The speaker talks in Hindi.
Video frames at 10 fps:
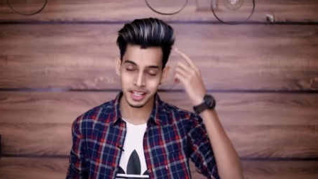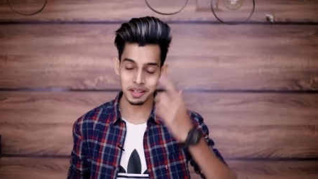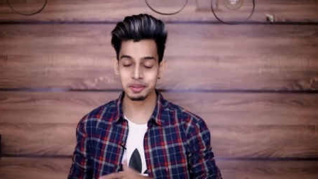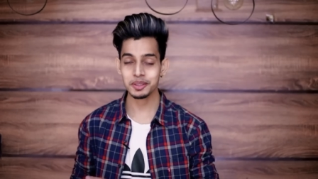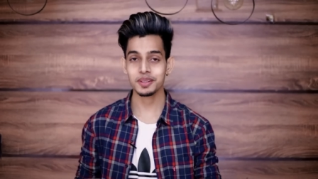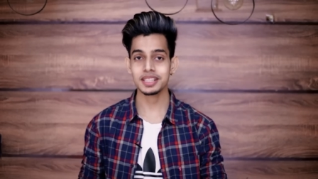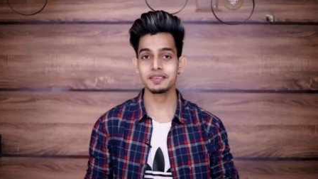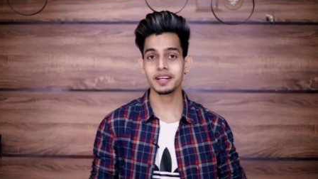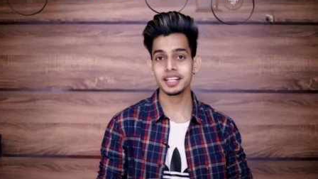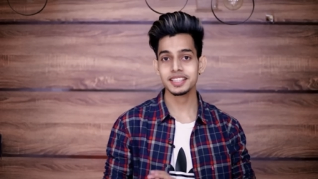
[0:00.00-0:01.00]
हेयर हेयर में थोड़ा
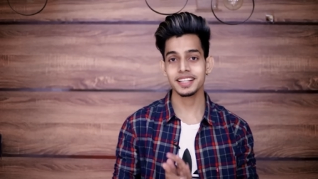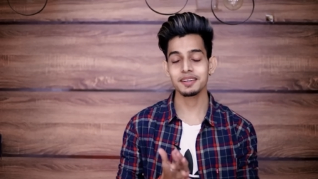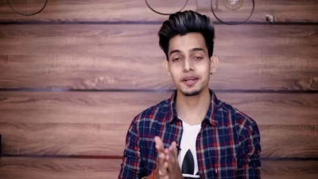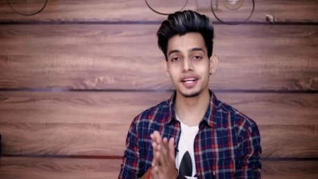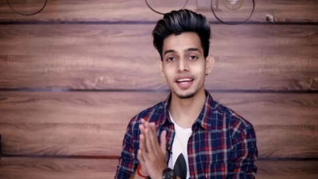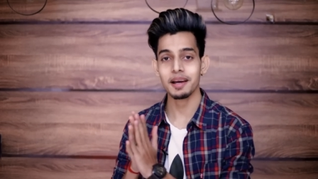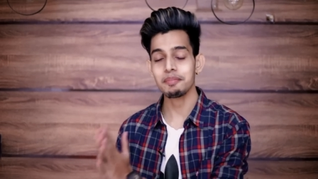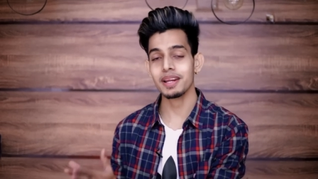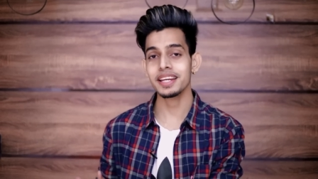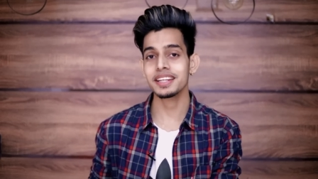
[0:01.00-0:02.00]
सा मैंने सिल्वर
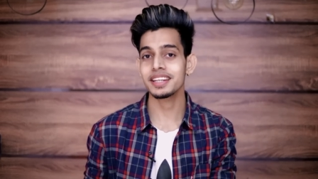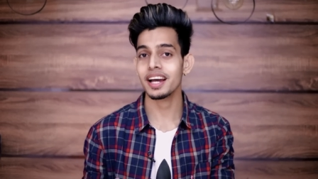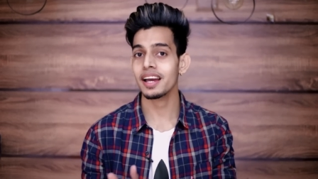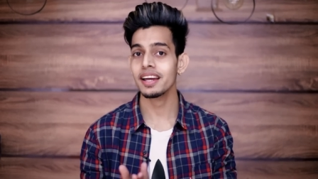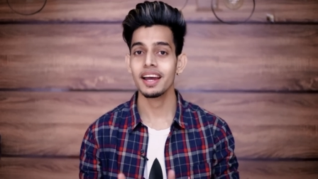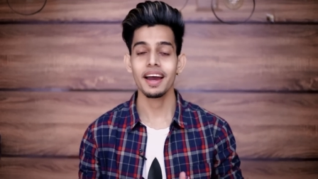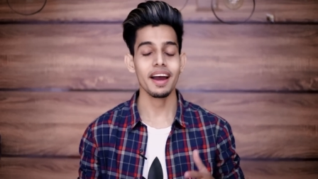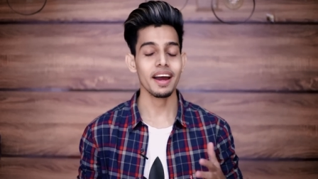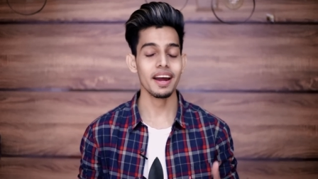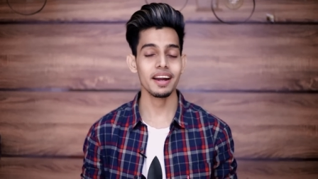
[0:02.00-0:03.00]
अप्लाई किया है
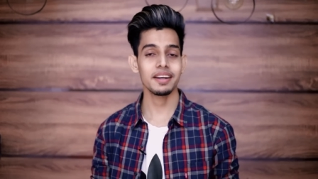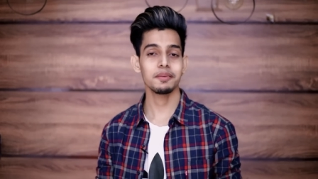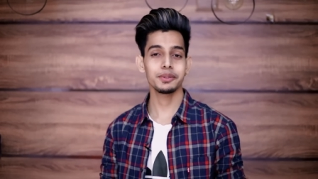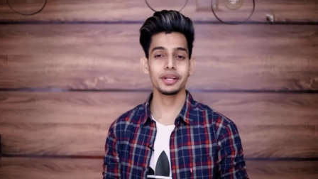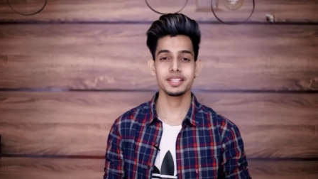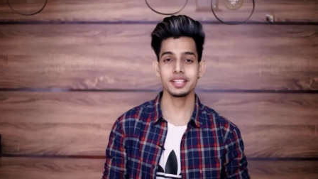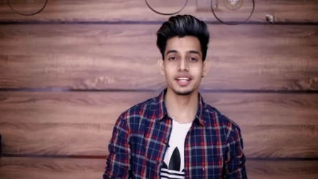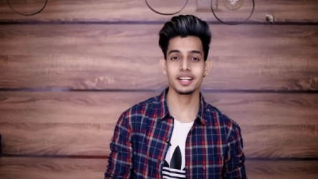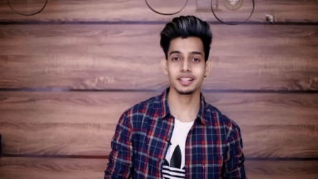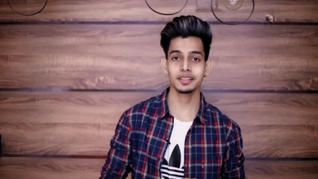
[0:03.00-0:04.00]
एंड मुझे अच्छा
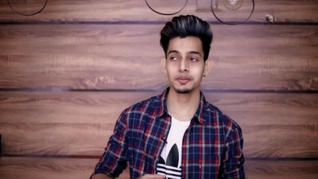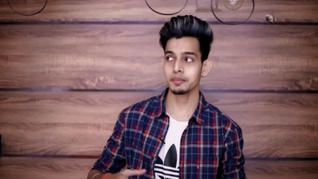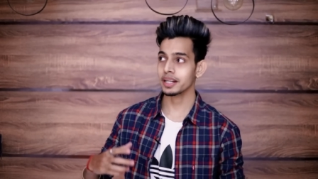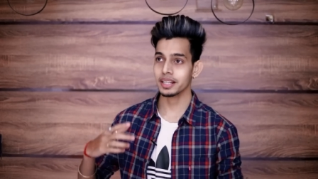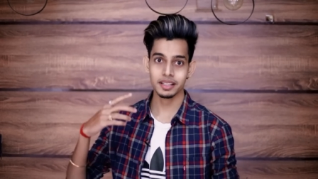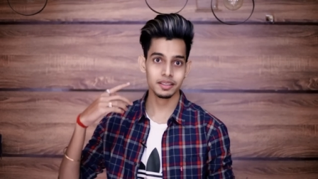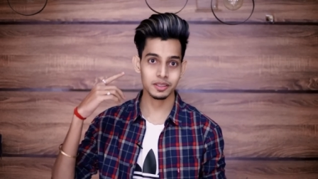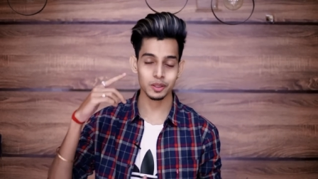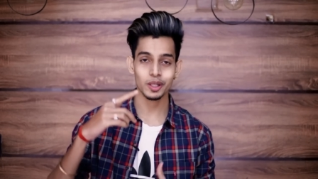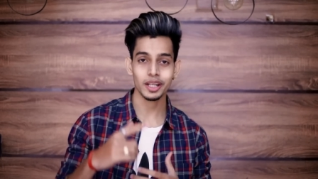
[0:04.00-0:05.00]
लग रहा था तो मैंने
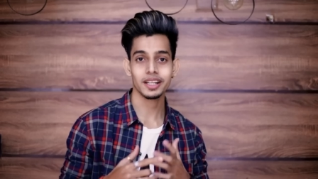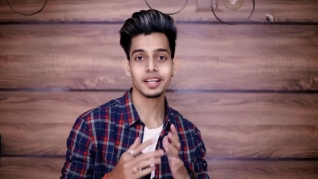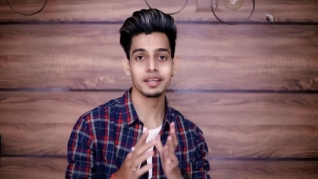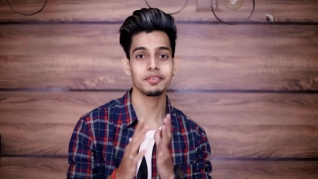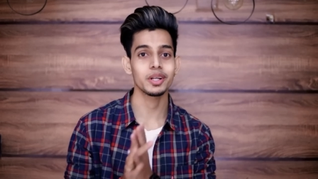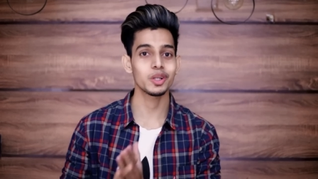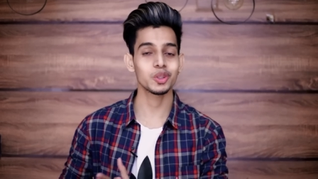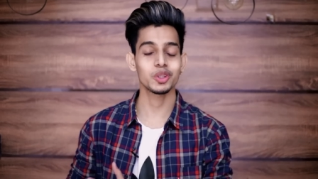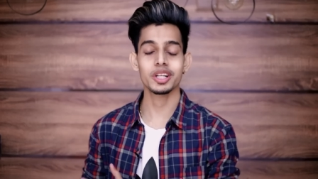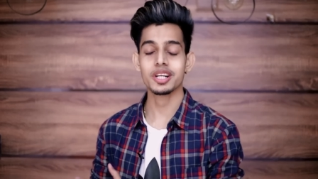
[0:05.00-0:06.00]
उसको लगा कर ये वीडियो
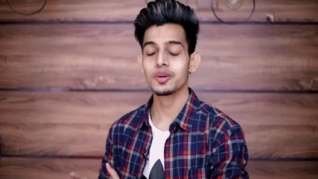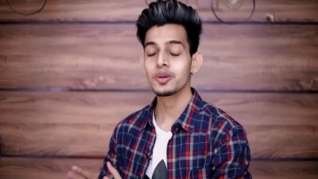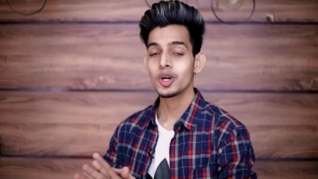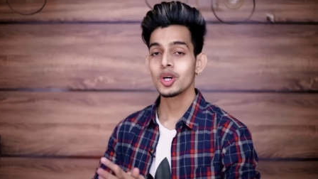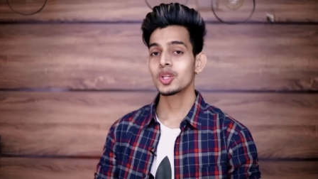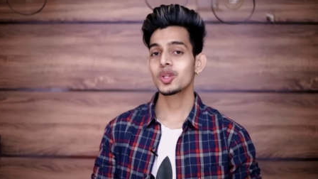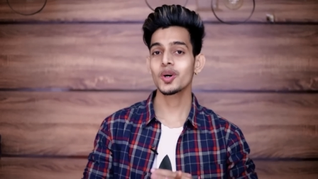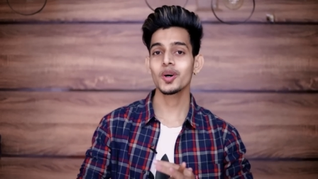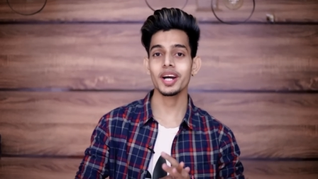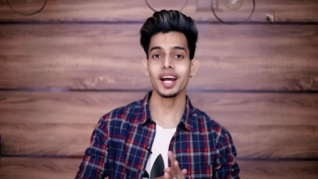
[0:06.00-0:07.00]
शूट कर रहा हूँ
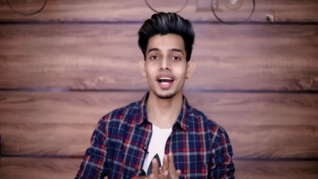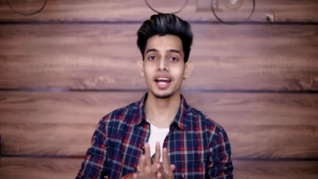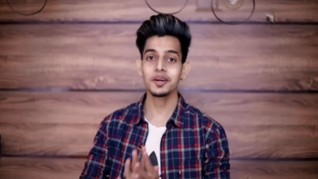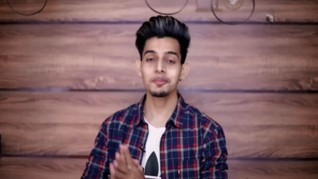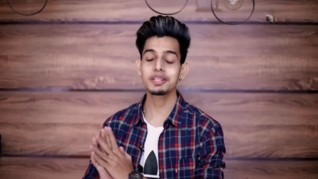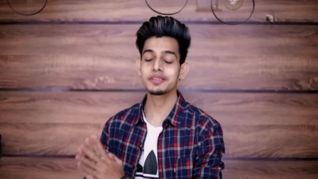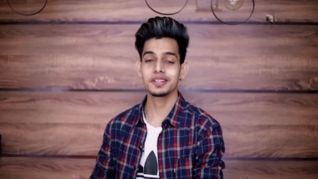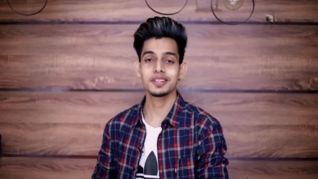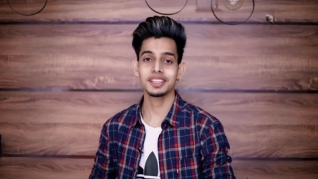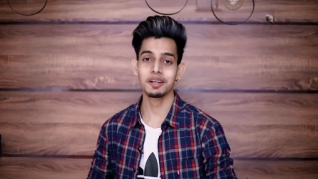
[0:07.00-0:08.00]
तो आई होप इस
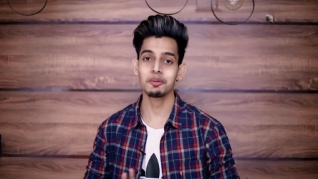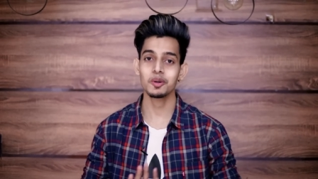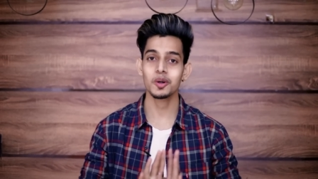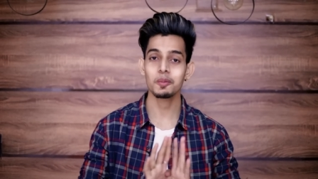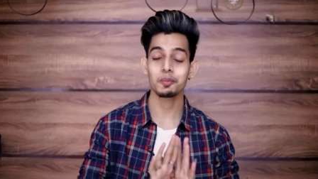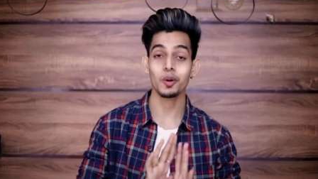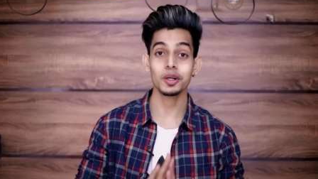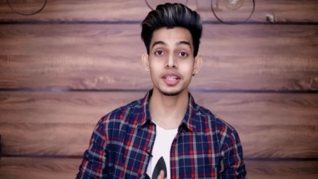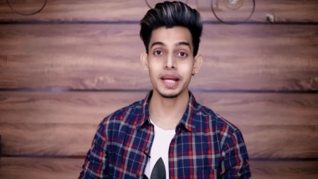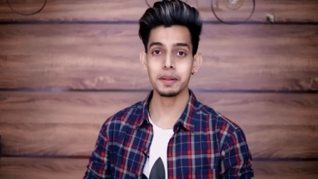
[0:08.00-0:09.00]
वीडियो से आप लोगों को
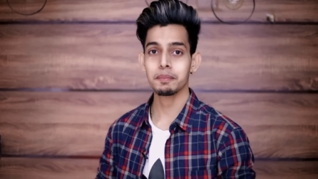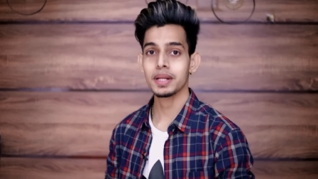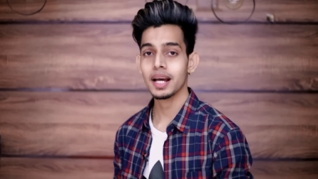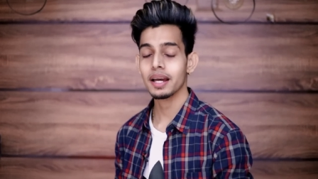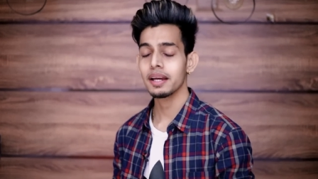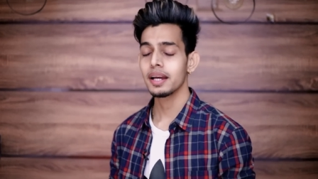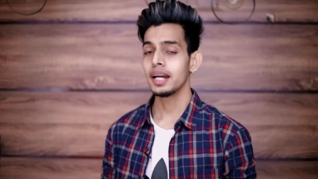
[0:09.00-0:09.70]
बहुत हेल्प मिला है